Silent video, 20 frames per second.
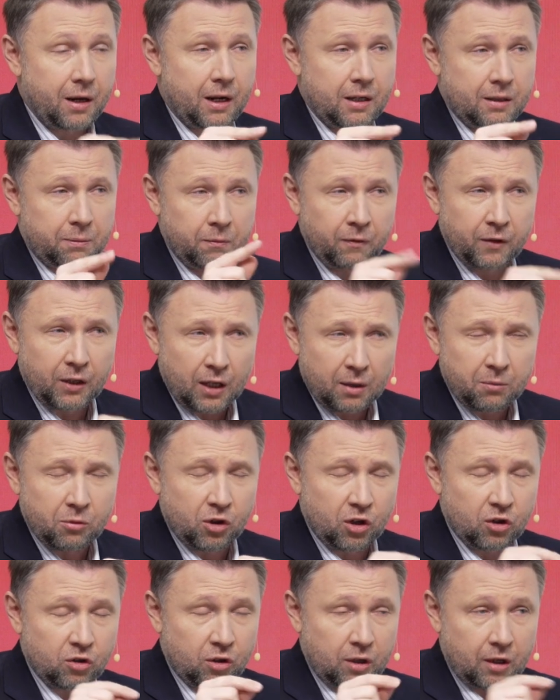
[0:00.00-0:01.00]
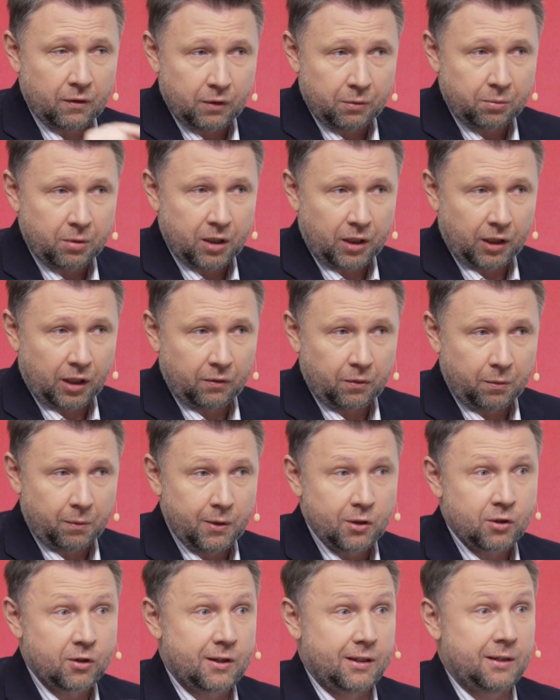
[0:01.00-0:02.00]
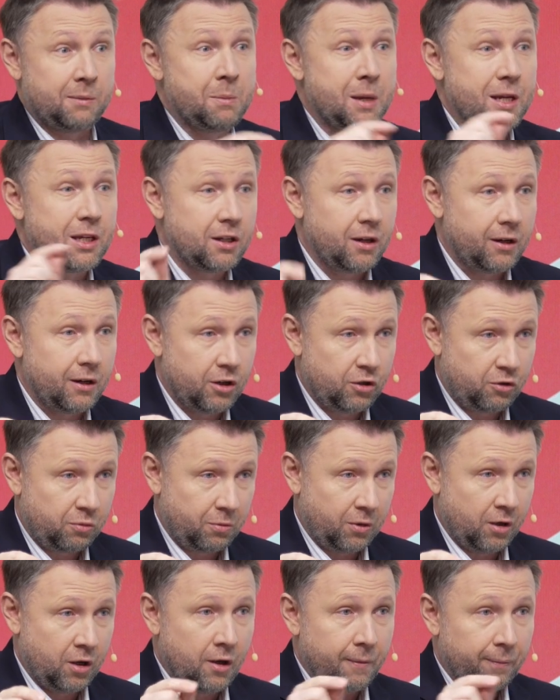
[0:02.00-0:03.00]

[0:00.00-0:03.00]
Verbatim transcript: a raz wydaje mi się, że nawet była taka wypowiedź, że zmieniliśmy